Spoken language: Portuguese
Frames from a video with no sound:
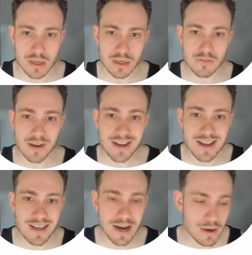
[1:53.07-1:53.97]
que vai
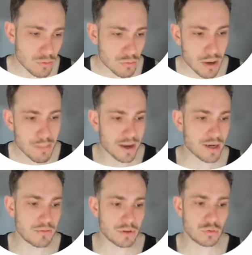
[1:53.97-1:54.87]
criar uma
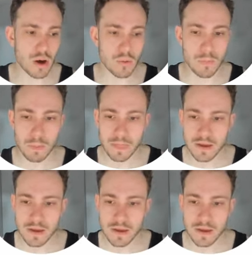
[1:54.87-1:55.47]
máquina virtual.